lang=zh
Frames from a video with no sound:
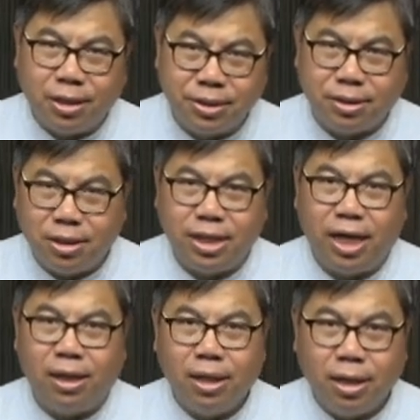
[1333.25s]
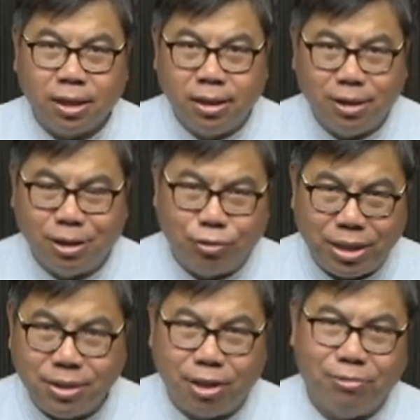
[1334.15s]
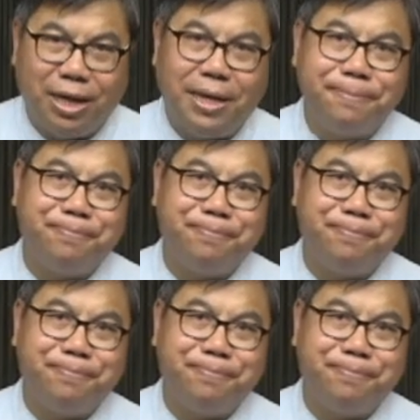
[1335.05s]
实践、可遵守的。